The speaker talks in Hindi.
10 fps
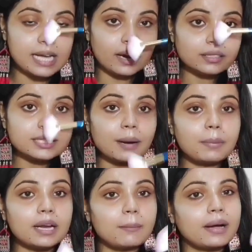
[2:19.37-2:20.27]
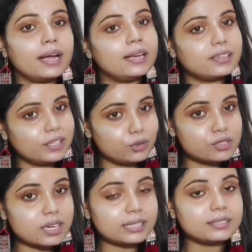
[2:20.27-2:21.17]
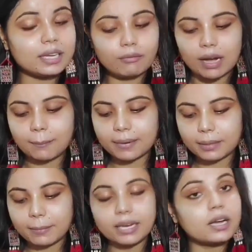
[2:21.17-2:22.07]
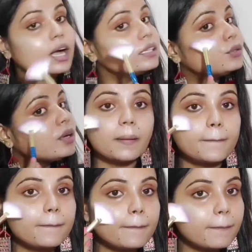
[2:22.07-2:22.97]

जहाँ जहाँ पर हम हाईलाइटर यूज़ करते हैं वहाँ पर मैं लगा दूँगी